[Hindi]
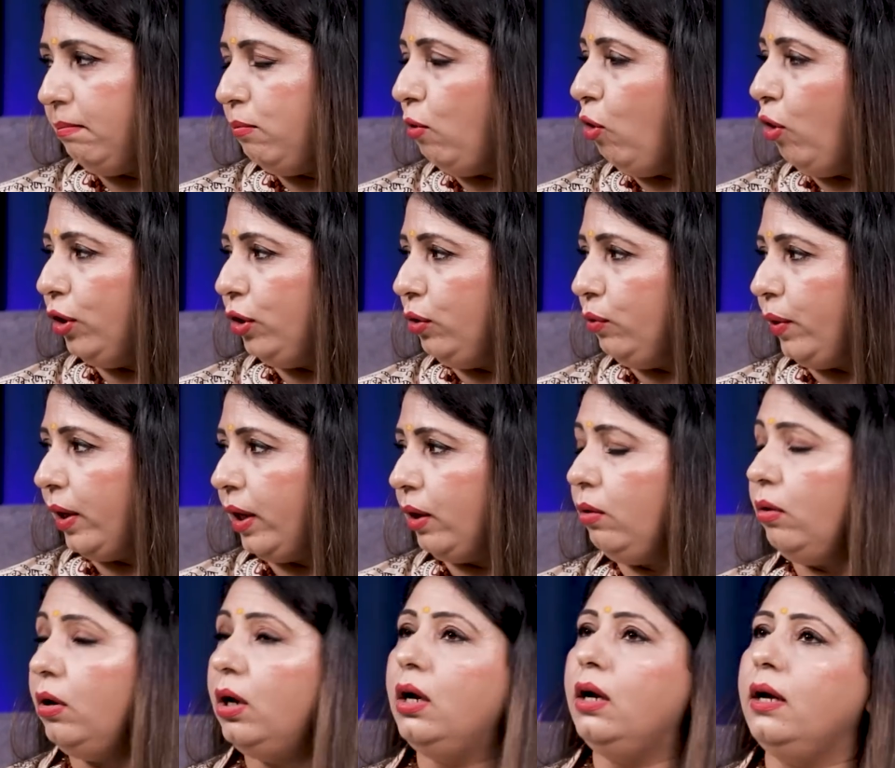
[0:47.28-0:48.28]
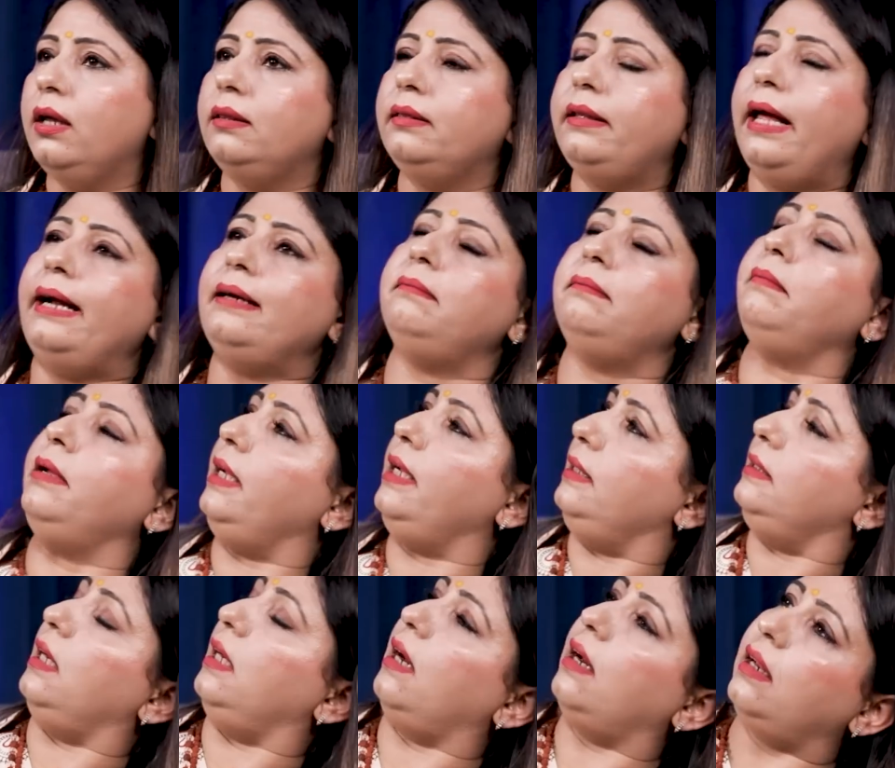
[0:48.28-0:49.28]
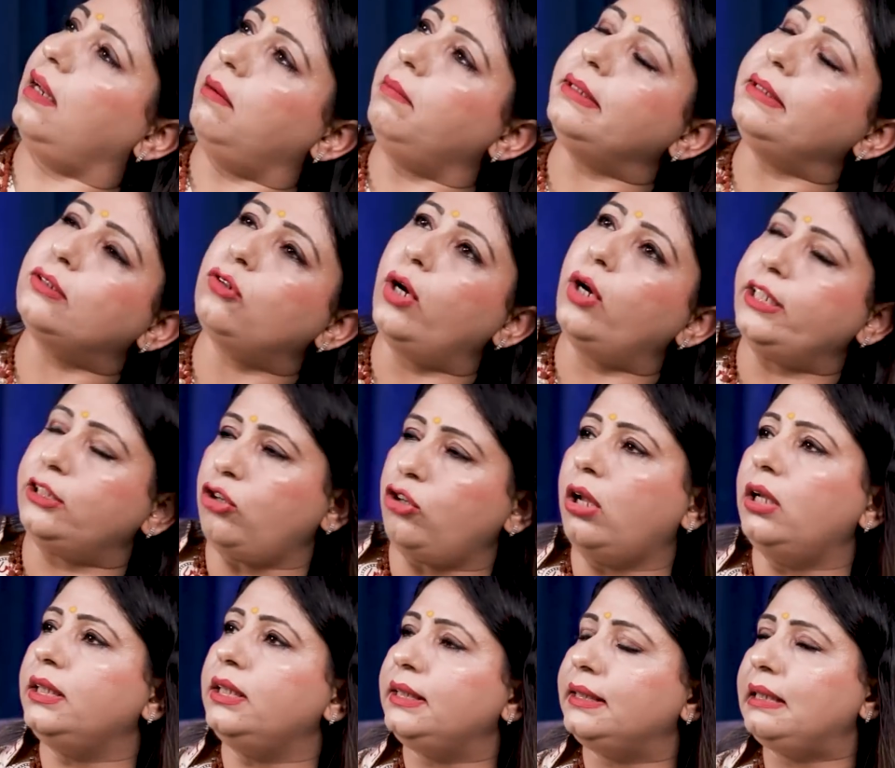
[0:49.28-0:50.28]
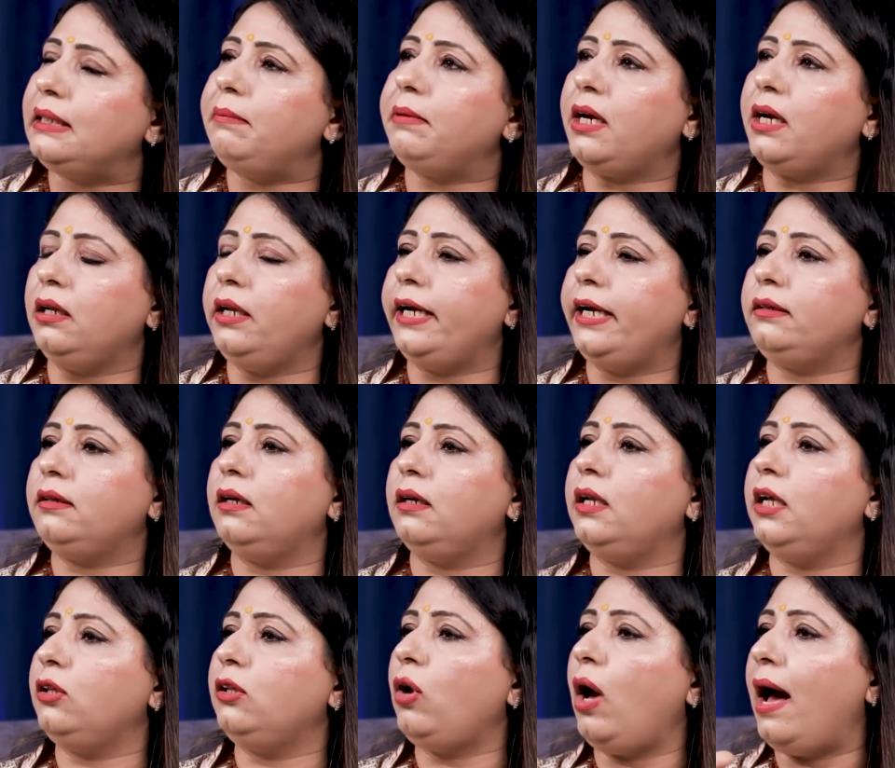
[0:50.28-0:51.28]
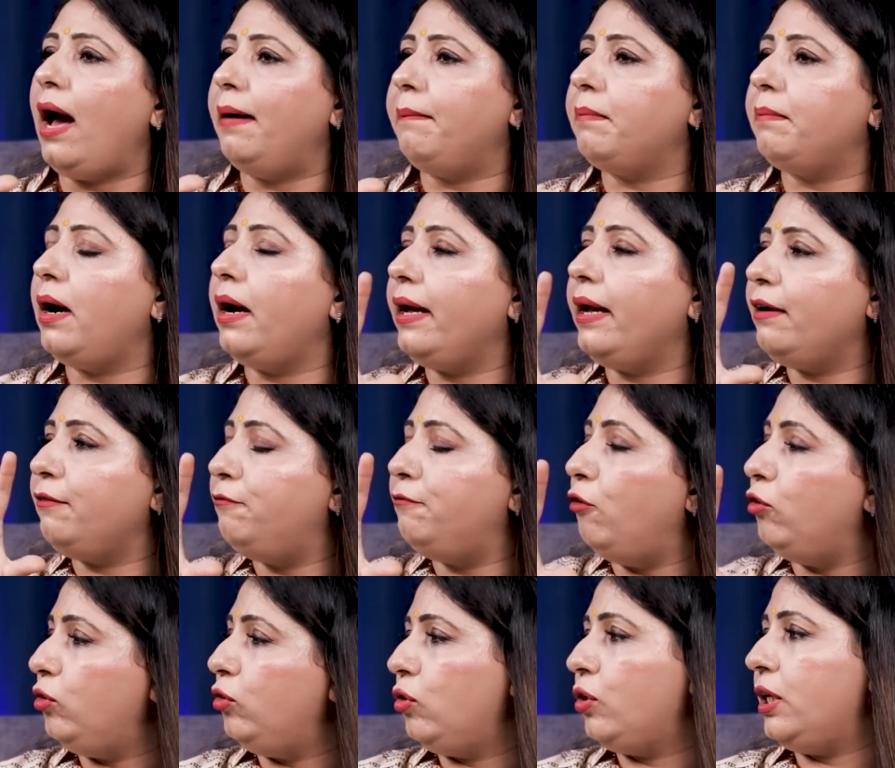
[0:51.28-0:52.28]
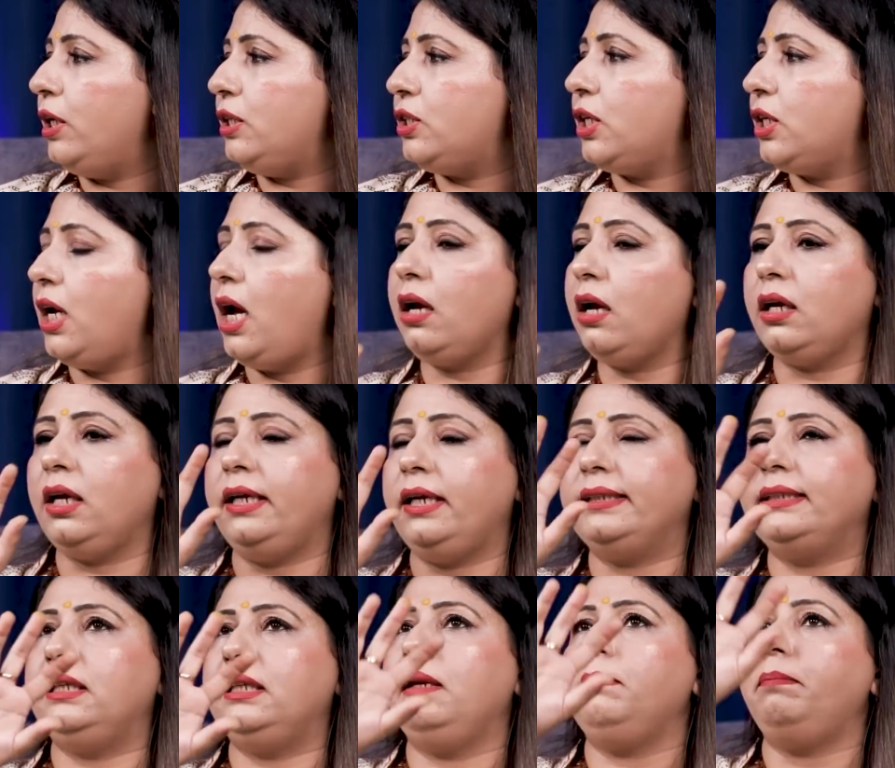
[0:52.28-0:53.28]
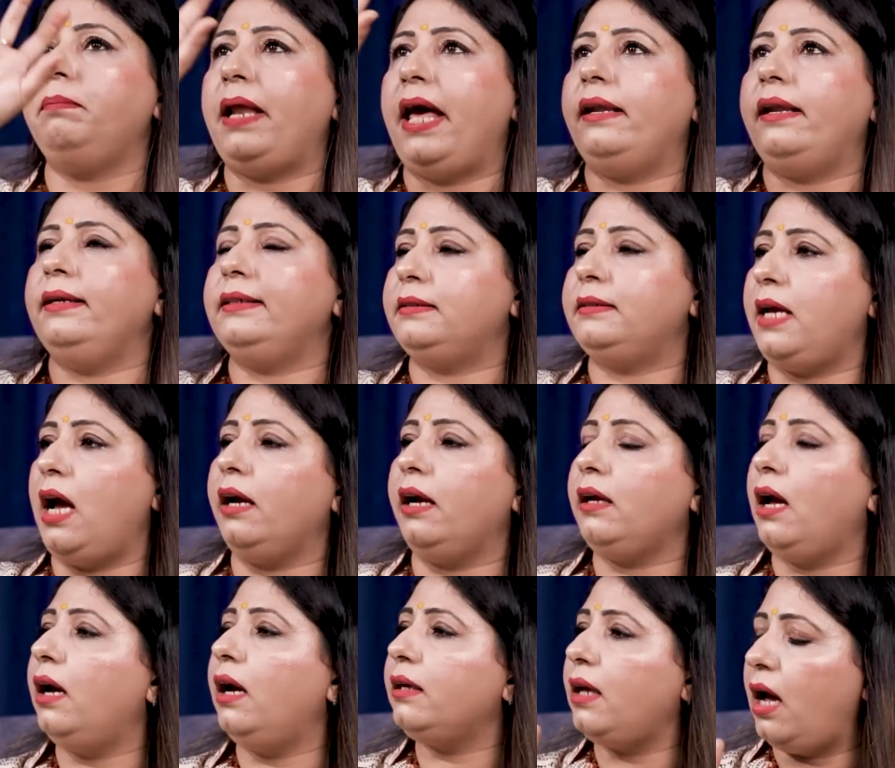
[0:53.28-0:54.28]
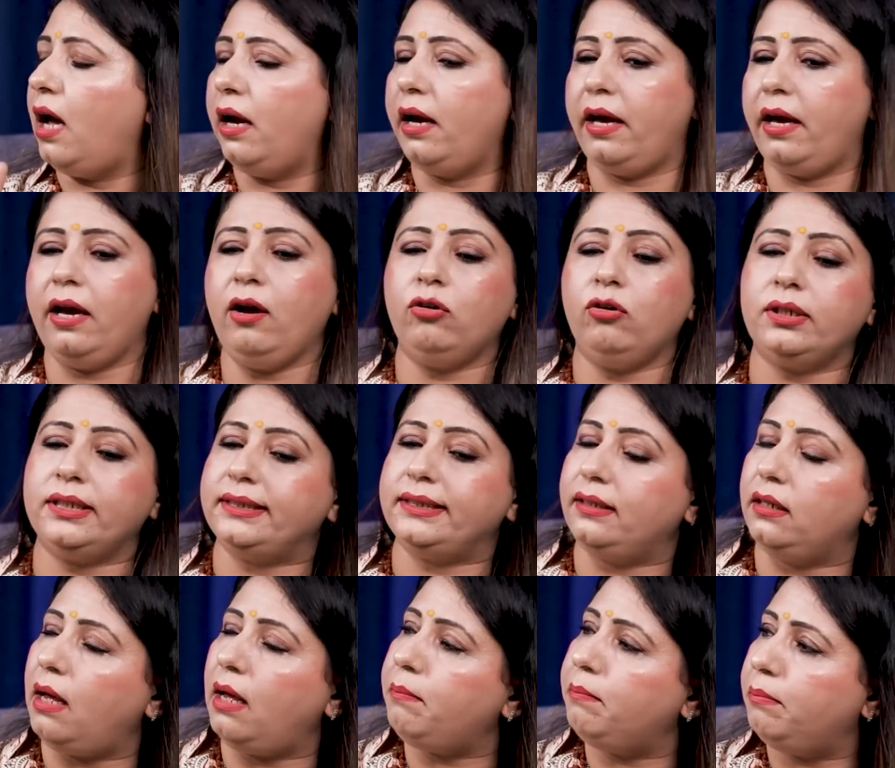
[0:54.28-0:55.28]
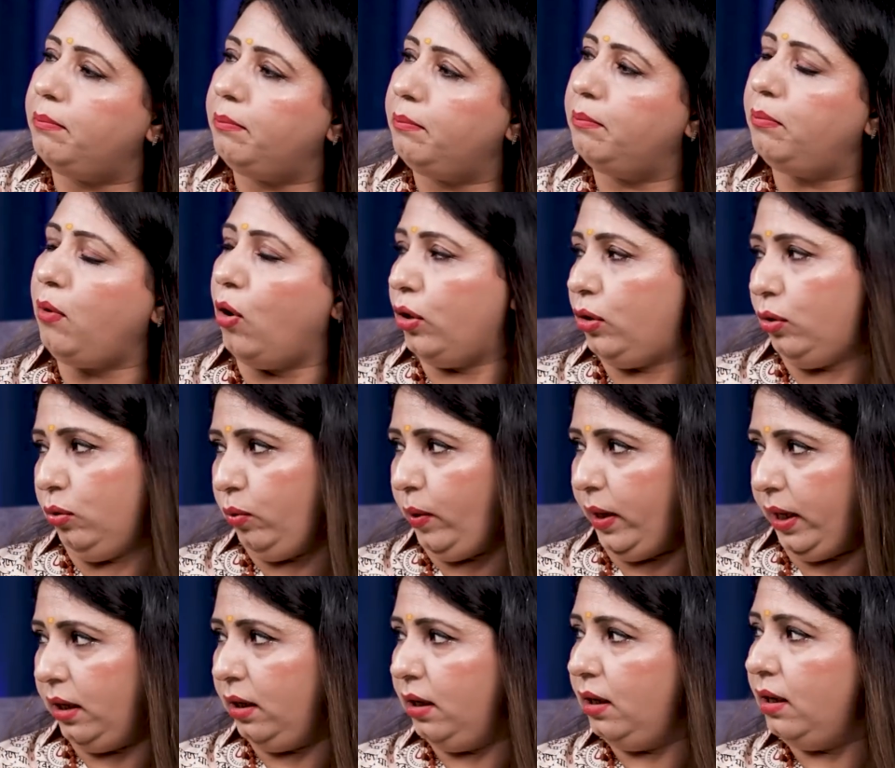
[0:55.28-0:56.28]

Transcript: बॉर्न हुए हो दैट मीन्स अगर हम इसको एस्ट्रोलॉजी से भी कनेक्ट करें तो आपका एक फ़ोटो खींच गया कि इस दिन प्लैनेट्स यहाँ यहाँ यहाँ हैं और इस दिन आप बॉर्न हुए